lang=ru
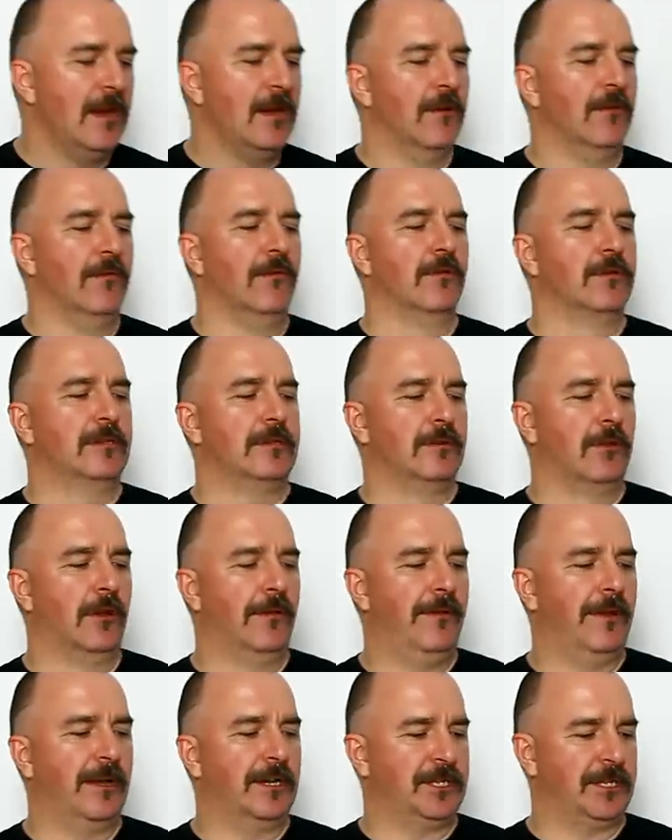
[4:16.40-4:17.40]
В
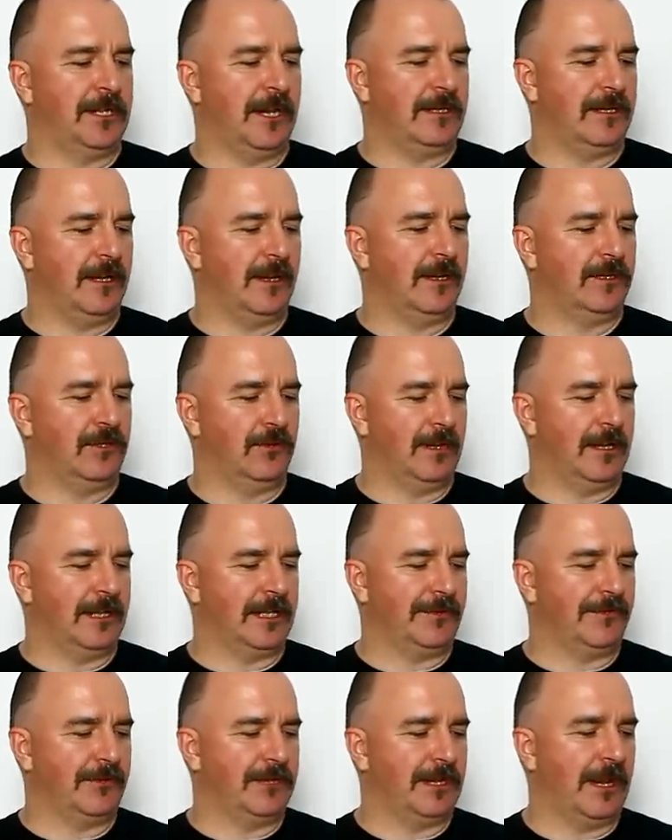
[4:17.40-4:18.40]
условиях же, когда
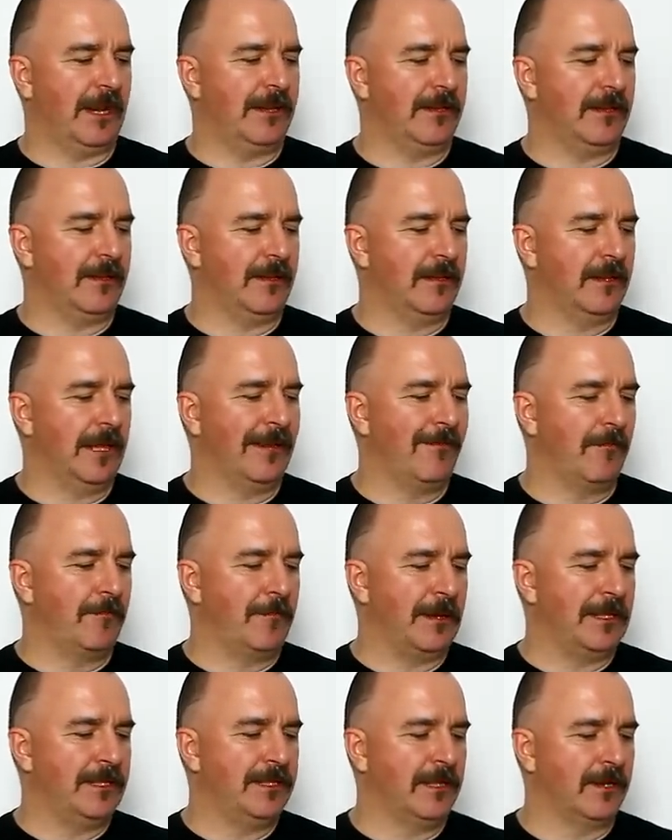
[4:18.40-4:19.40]
государство тратит на его
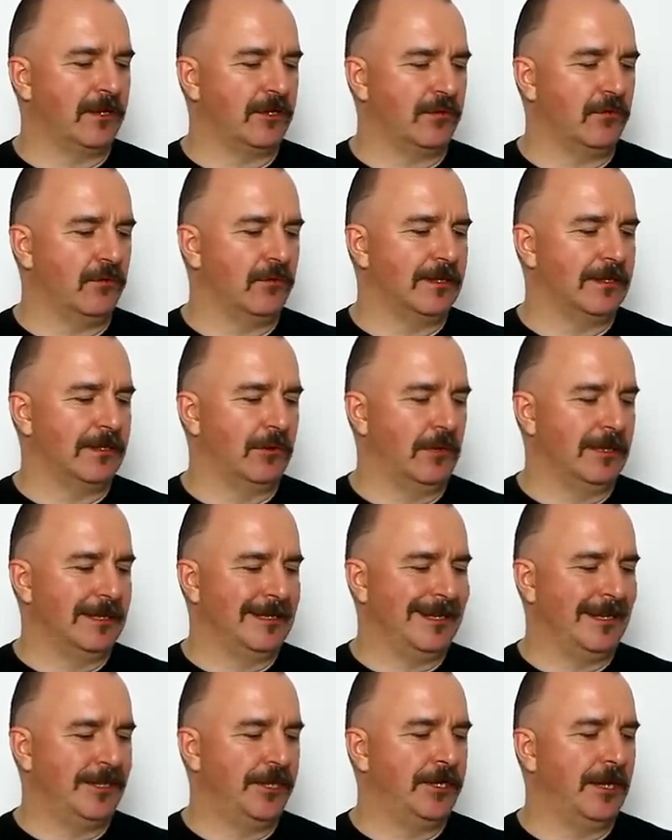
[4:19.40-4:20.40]
поддержку столь
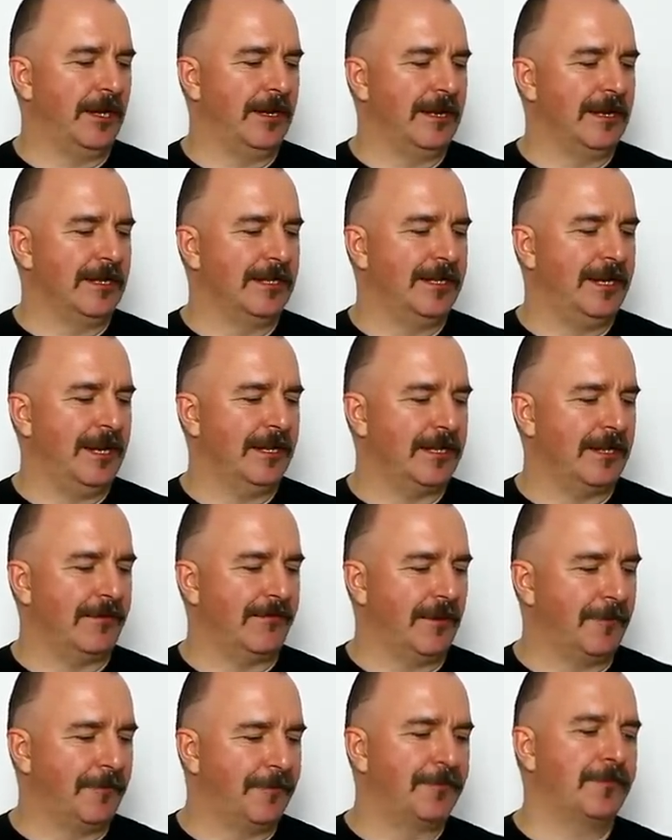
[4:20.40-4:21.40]
значительные
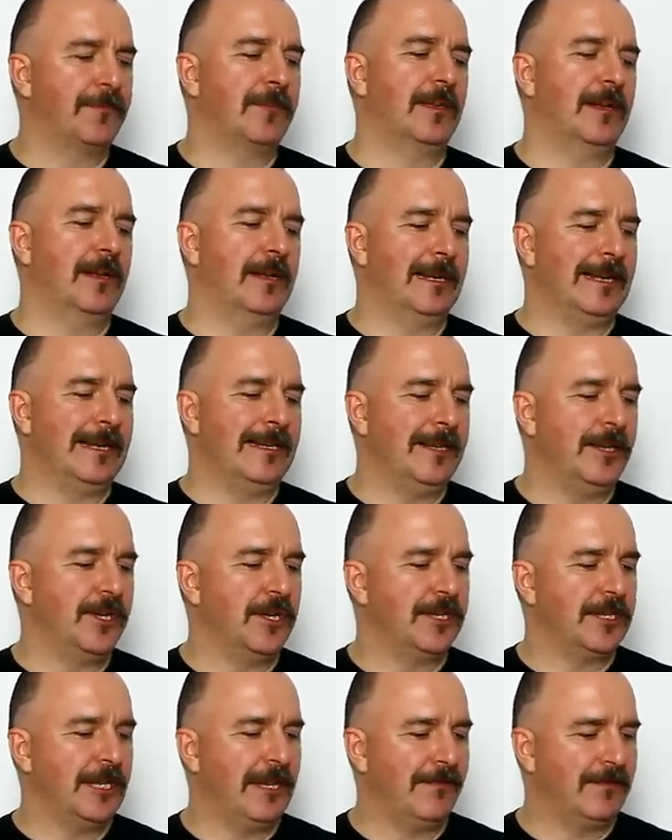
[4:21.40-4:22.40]
средства,
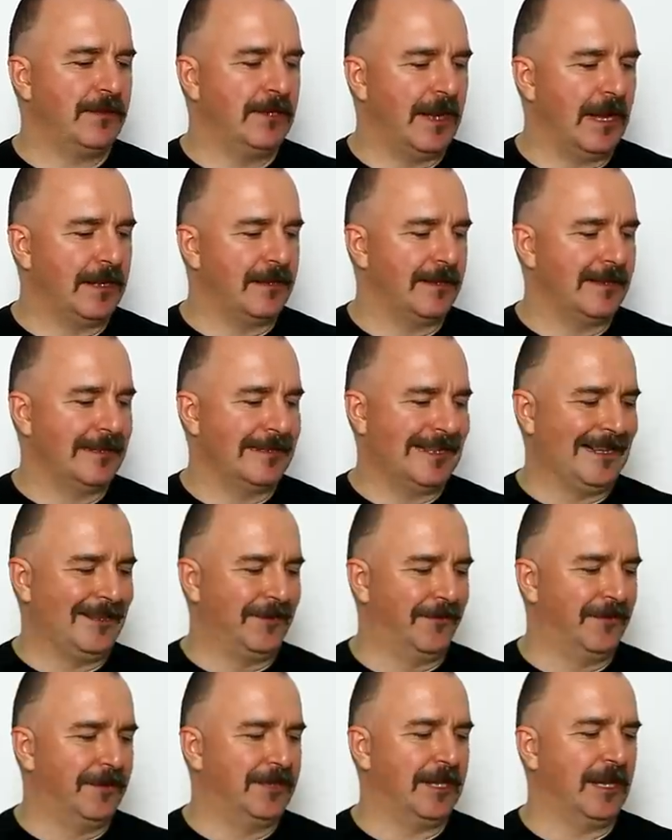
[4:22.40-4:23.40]
критический взгляд
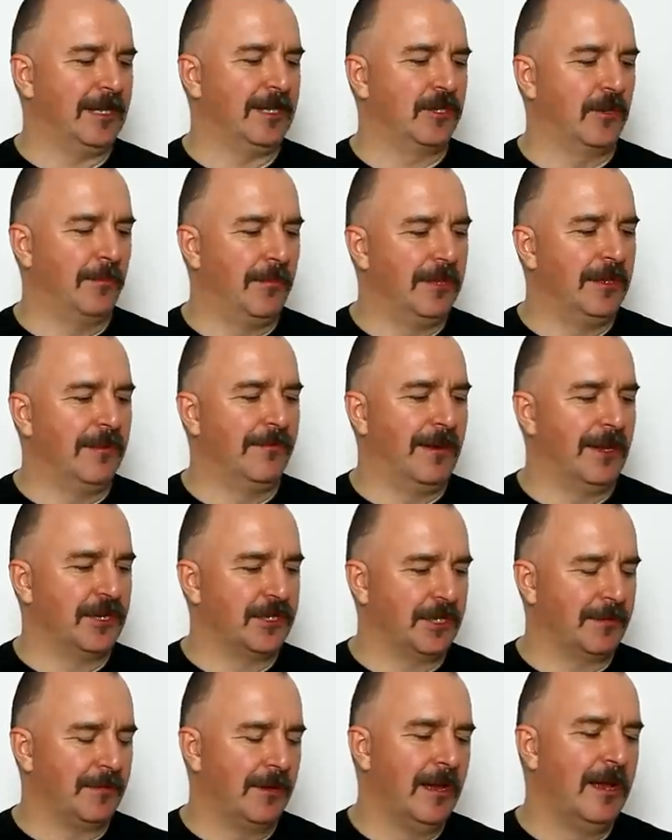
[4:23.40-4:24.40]
становится особенно
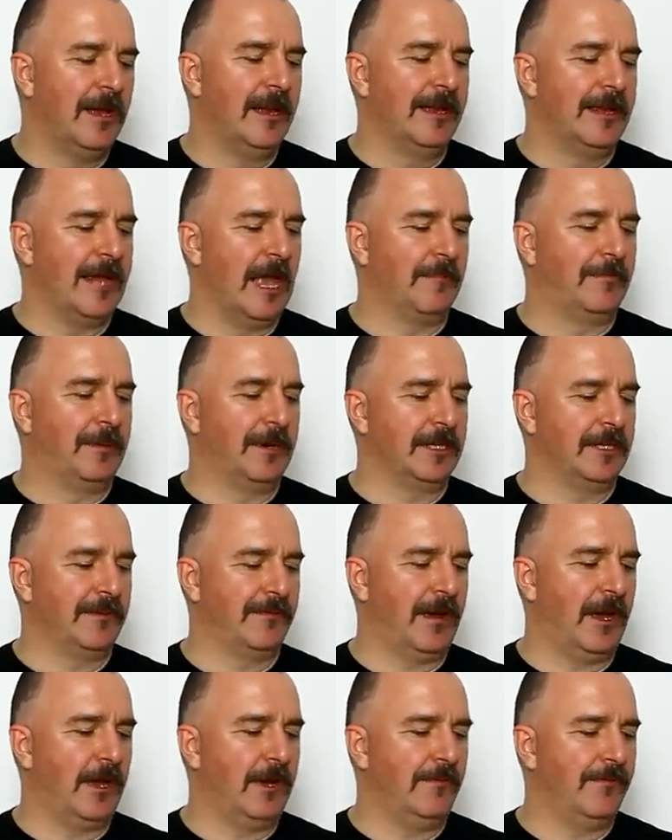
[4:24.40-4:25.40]
важным. Я
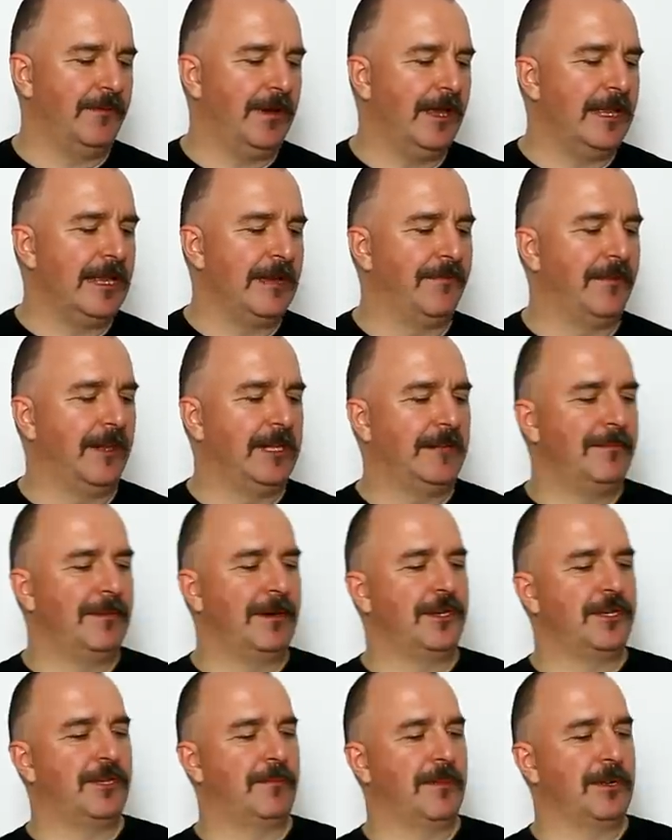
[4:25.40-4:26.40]
призываю Евгения
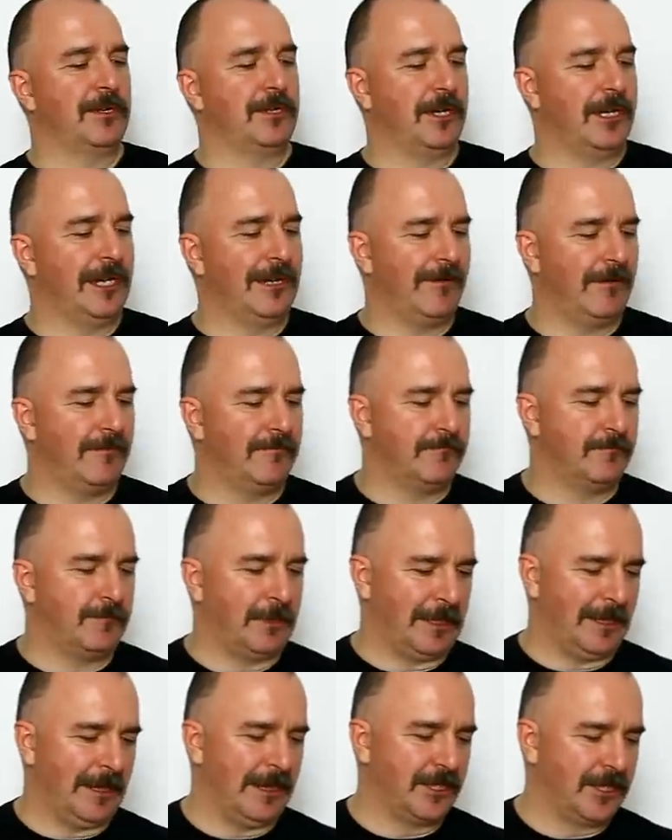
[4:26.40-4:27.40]
Владимировича Баженова
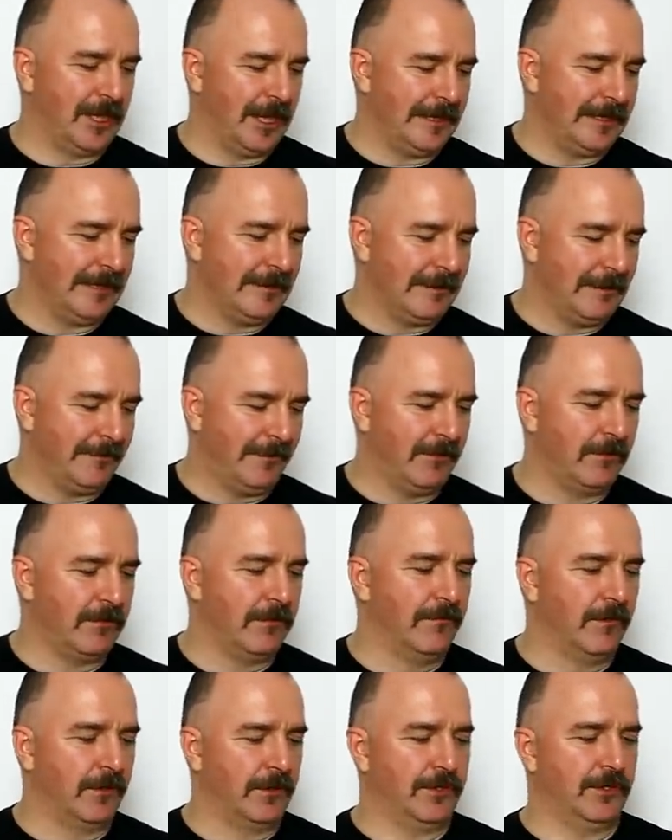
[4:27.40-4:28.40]
продолжать свою
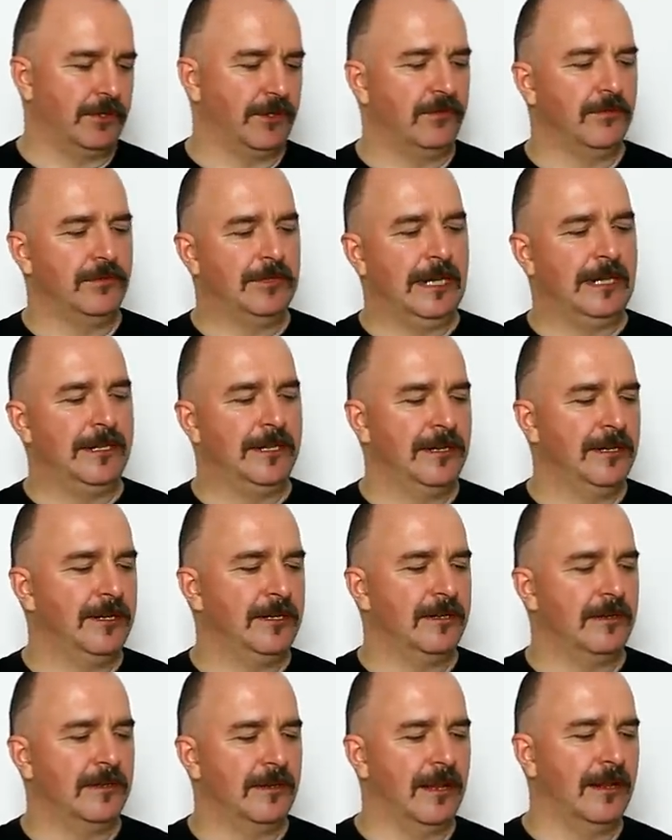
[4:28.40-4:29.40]
творческую
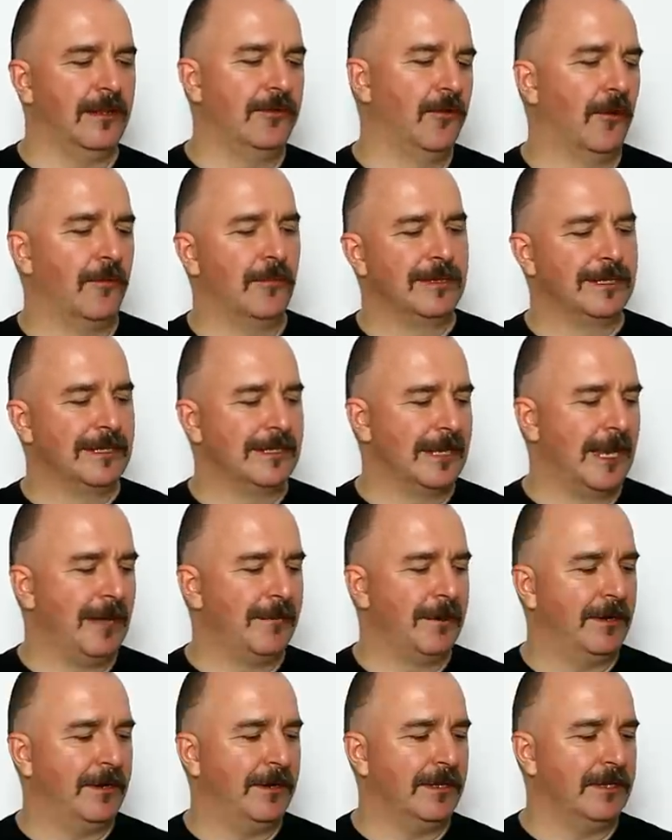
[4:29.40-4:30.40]
деятельность на одном из
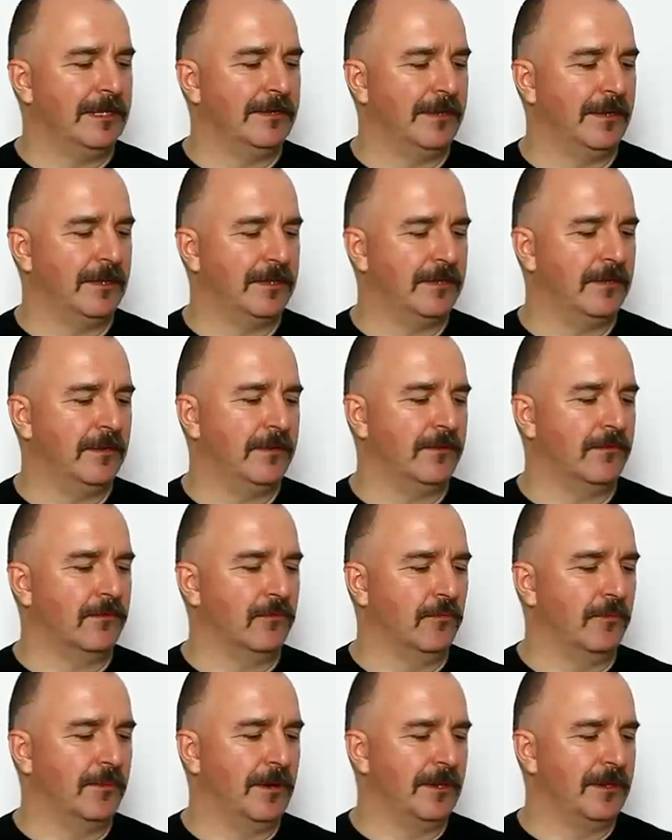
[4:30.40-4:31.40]
самых известных
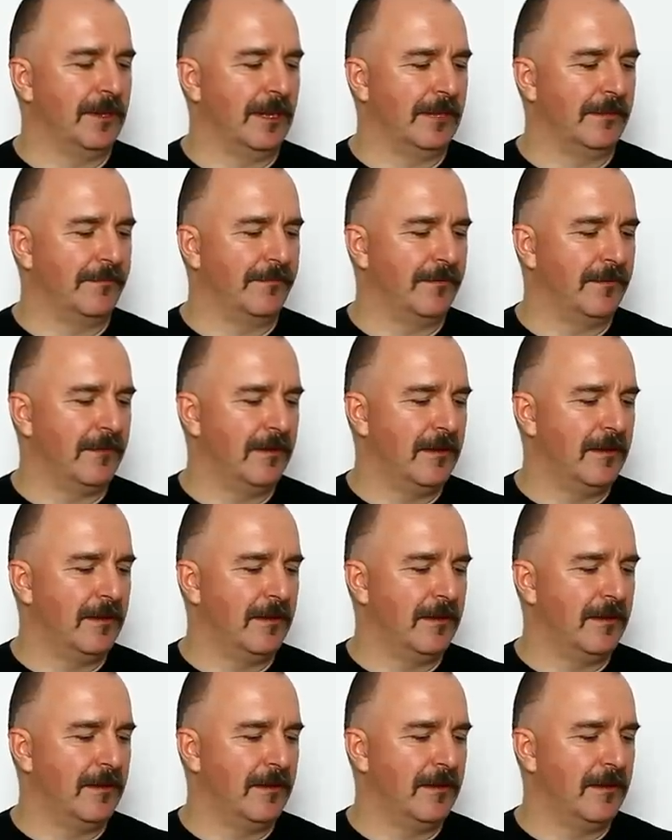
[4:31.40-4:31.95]
YouTube-каналов.